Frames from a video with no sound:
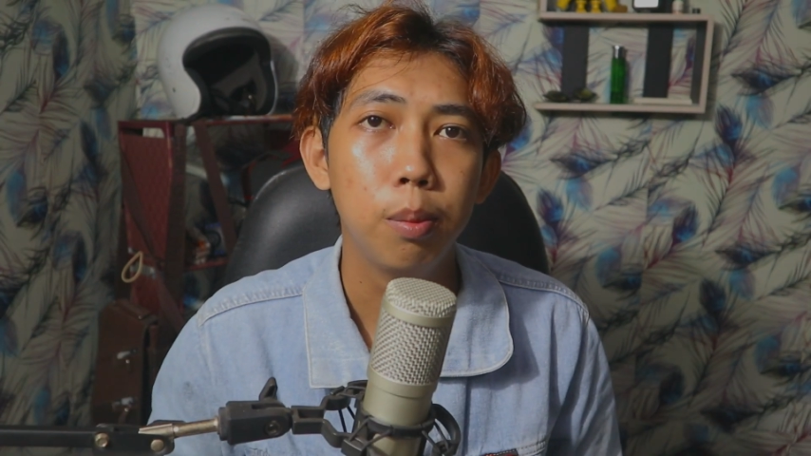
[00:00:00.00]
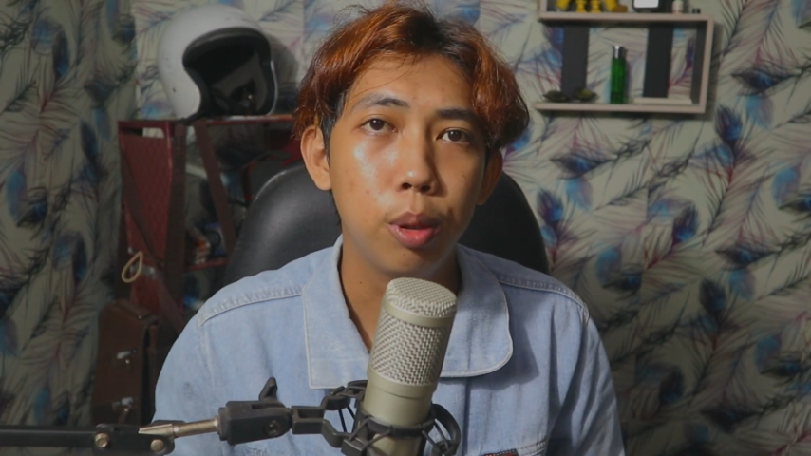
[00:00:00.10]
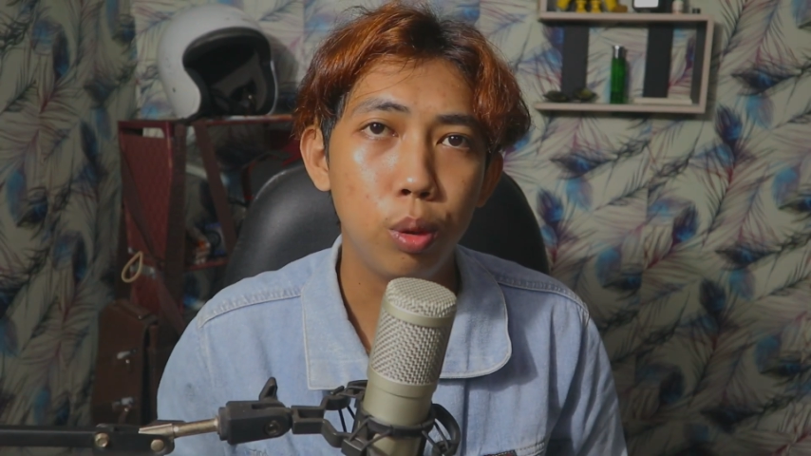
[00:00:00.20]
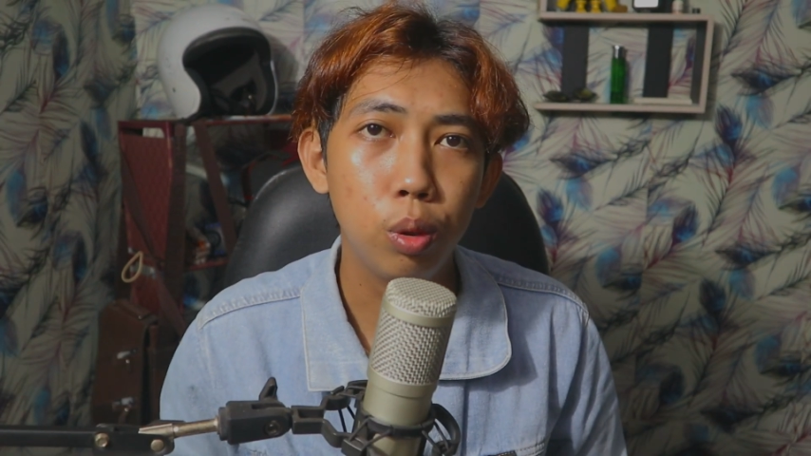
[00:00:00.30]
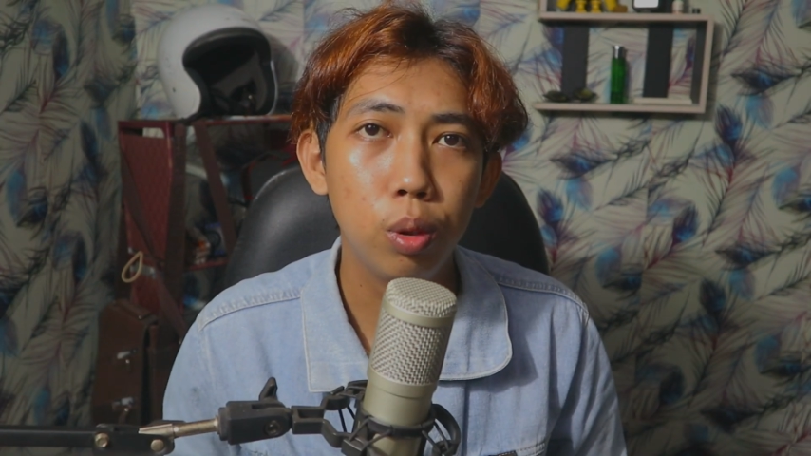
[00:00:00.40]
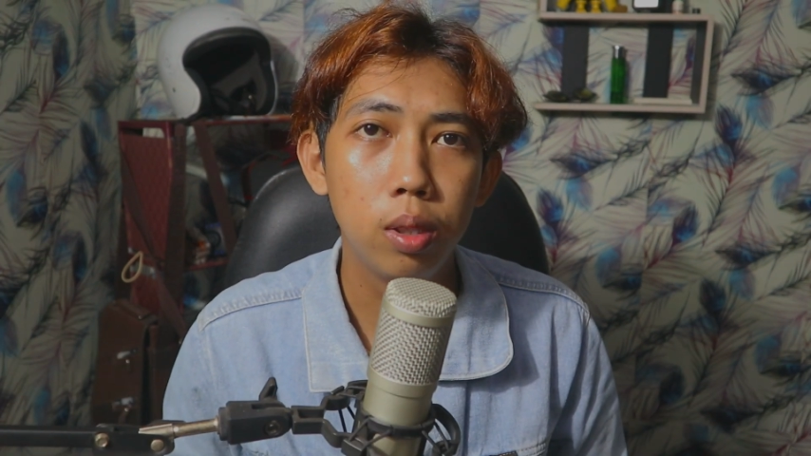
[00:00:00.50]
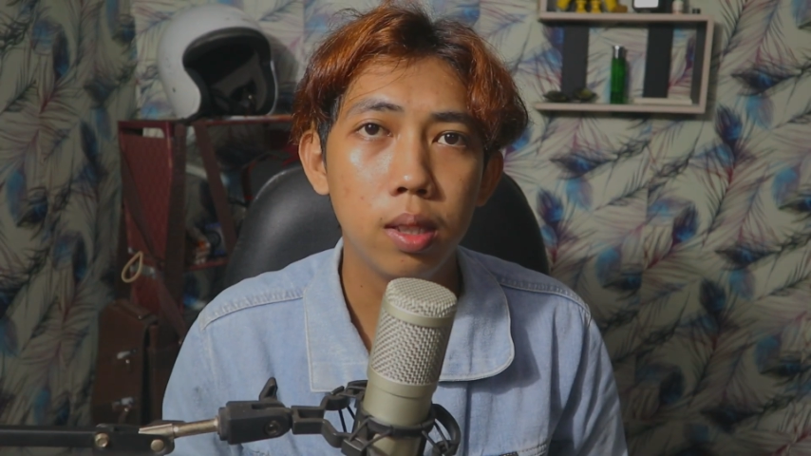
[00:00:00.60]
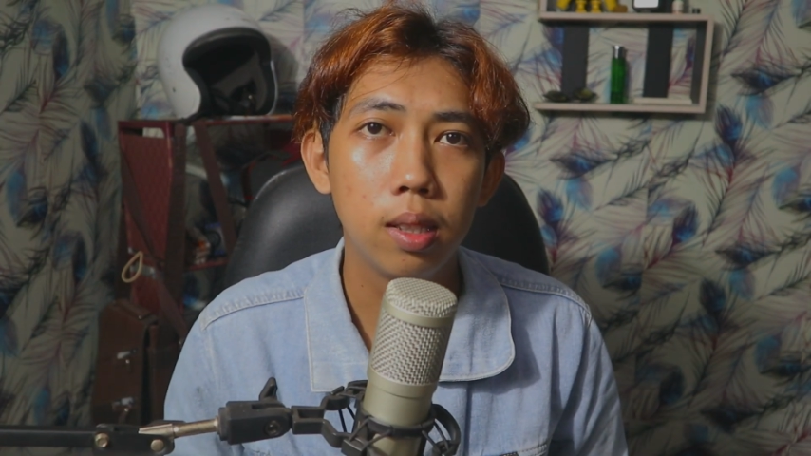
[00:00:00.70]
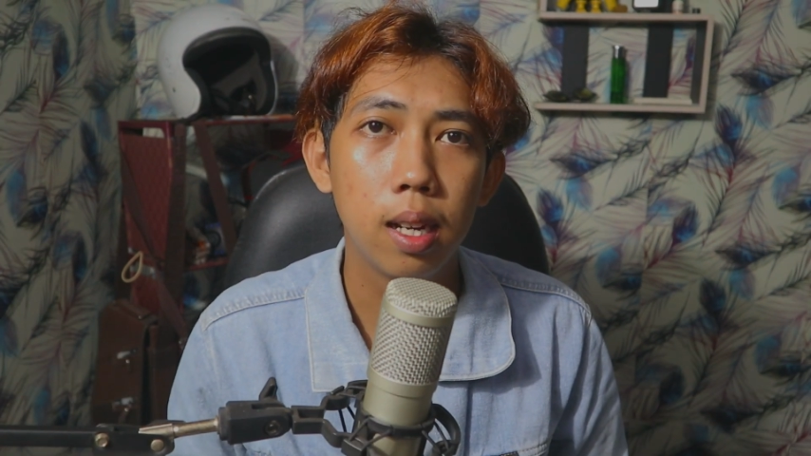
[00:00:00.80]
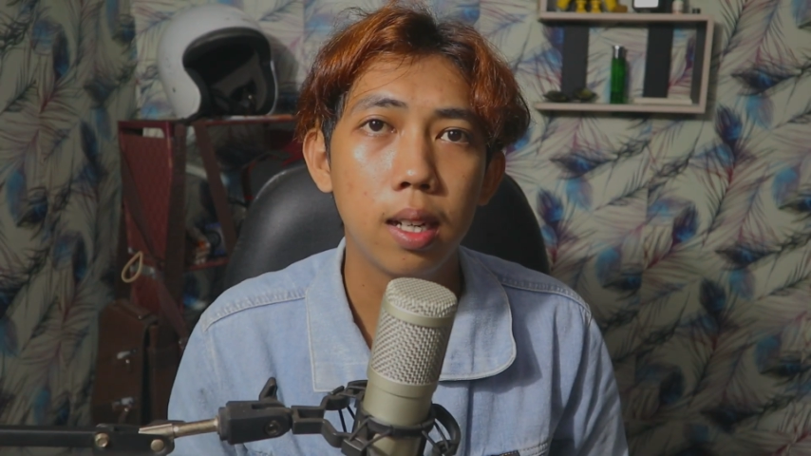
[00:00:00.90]
berjudul
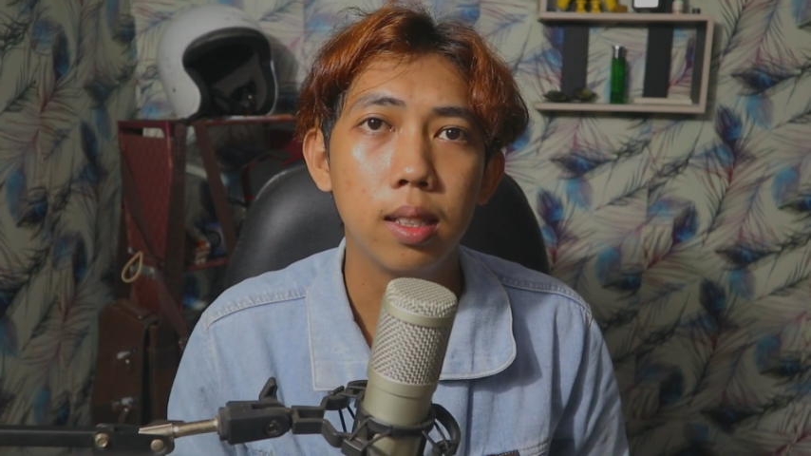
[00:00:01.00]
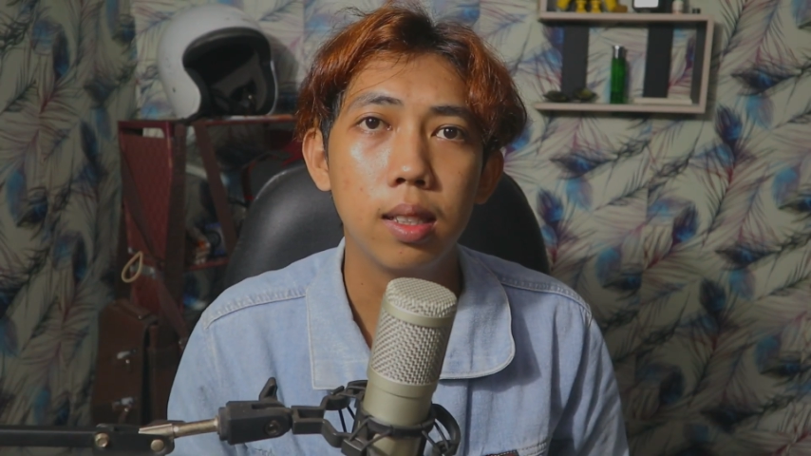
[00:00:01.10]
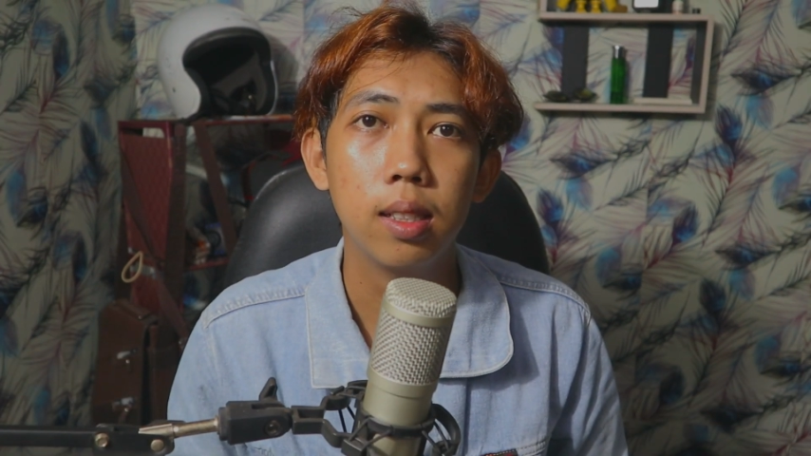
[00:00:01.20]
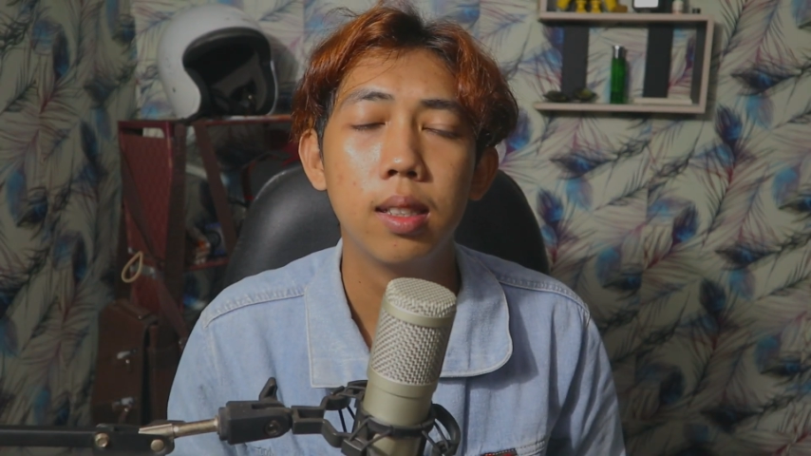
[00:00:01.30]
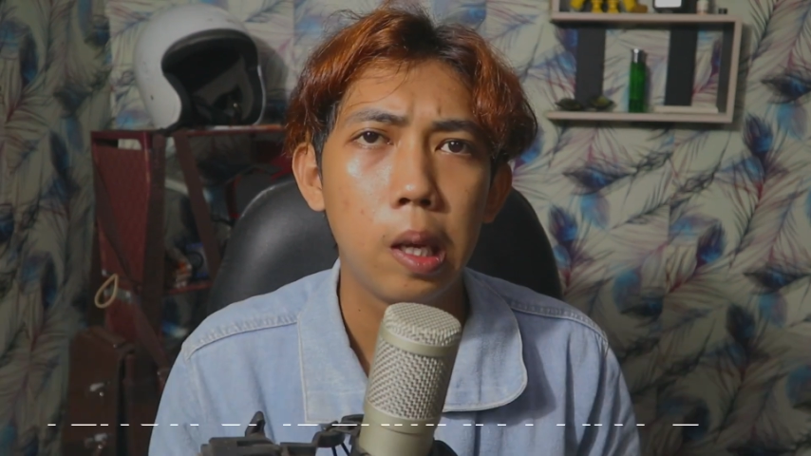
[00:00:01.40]
tentang